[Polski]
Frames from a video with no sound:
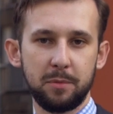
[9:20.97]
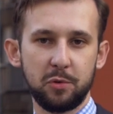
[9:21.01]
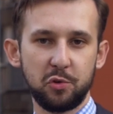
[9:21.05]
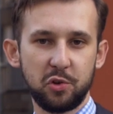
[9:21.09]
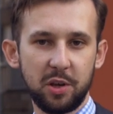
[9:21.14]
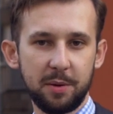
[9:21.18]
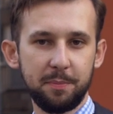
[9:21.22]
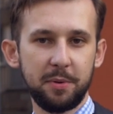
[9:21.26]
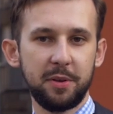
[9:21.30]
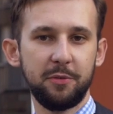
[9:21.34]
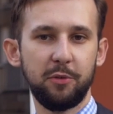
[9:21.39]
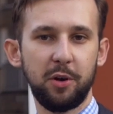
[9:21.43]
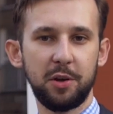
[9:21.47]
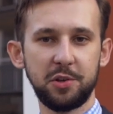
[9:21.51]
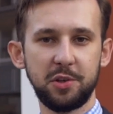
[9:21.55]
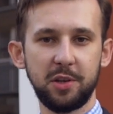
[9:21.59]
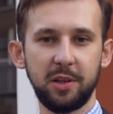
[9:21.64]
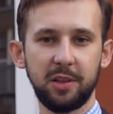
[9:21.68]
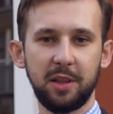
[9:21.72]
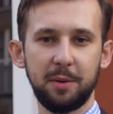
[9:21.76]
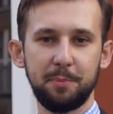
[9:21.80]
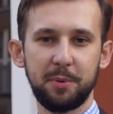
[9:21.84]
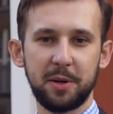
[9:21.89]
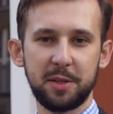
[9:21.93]
żeby
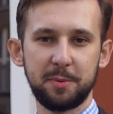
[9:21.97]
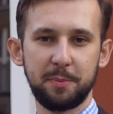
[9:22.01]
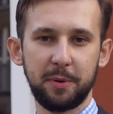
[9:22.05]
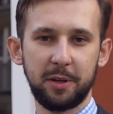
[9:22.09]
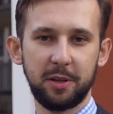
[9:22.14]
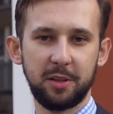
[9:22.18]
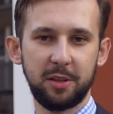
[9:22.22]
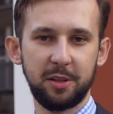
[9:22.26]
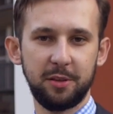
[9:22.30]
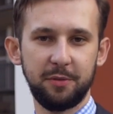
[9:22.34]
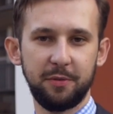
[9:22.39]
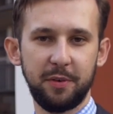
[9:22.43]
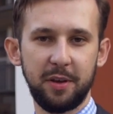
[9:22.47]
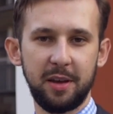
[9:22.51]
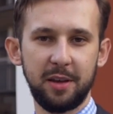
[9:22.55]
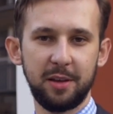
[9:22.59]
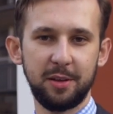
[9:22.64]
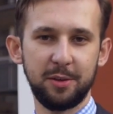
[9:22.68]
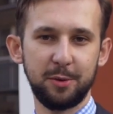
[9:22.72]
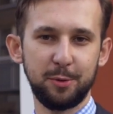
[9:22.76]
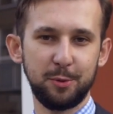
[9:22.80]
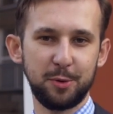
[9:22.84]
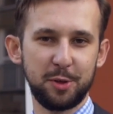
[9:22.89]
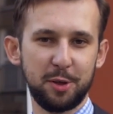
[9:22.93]
właśnie tę
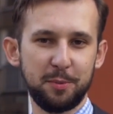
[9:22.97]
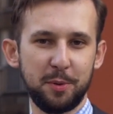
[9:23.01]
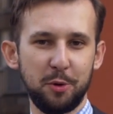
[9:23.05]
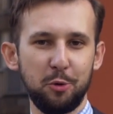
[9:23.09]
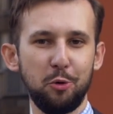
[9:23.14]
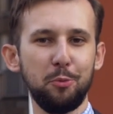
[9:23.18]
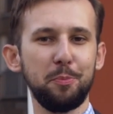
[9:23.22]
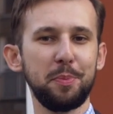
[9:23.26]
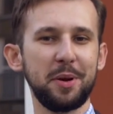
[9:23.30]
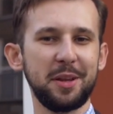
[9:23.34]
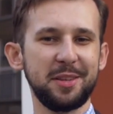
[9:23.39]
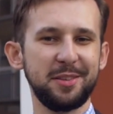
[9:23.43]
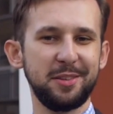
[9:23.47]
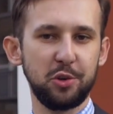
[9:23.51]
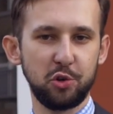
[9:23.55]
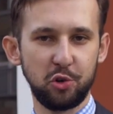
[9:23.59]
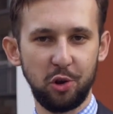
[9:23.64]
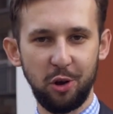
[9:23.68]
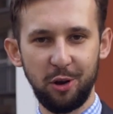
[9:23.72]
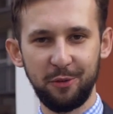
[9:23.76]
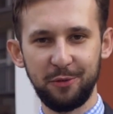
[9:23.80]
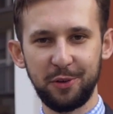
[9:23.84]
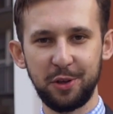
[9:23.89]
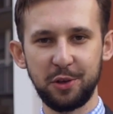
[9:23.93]
perspektywę sobie
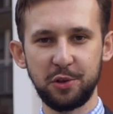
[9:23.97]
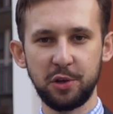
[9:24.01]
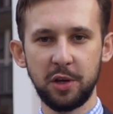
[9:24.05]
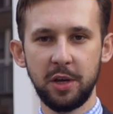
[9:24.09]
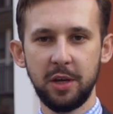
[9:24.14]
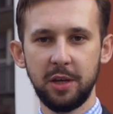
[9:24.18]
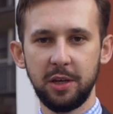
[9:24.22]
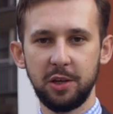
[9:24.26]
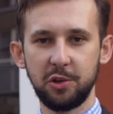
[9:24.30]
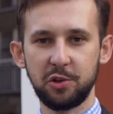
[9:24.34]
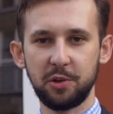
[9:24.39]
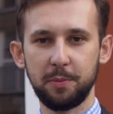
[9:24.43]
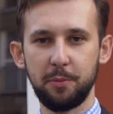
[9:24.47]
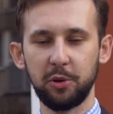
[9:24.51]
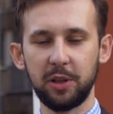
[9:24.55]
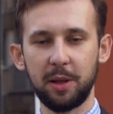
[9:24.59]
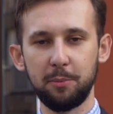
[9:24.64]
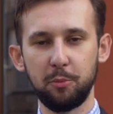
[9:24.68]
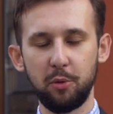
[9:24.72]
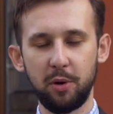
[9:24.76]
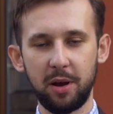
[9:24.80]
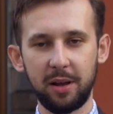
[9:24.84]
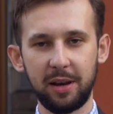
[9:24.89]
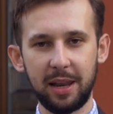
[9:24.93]
uprestiżowić i żeby
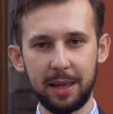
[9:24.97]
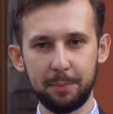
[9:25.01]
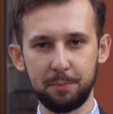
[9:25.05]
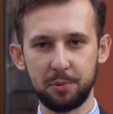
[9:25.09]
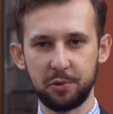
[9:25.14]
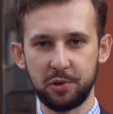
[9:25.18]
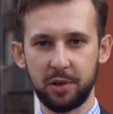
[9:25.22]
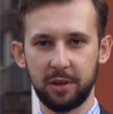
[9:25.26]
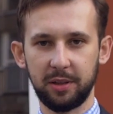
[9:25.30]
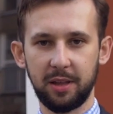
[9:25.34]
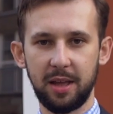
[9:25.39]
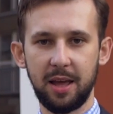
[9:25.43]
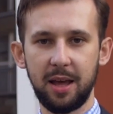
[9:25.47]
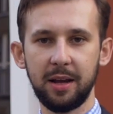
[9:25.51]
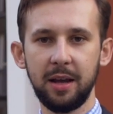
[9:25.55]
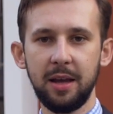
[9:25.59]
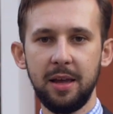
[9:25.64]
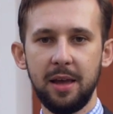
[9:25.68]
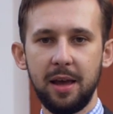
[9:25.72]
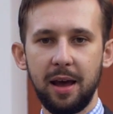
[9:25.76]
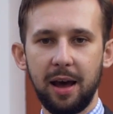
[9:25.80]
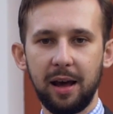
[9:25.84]
ona była lepsza, tak?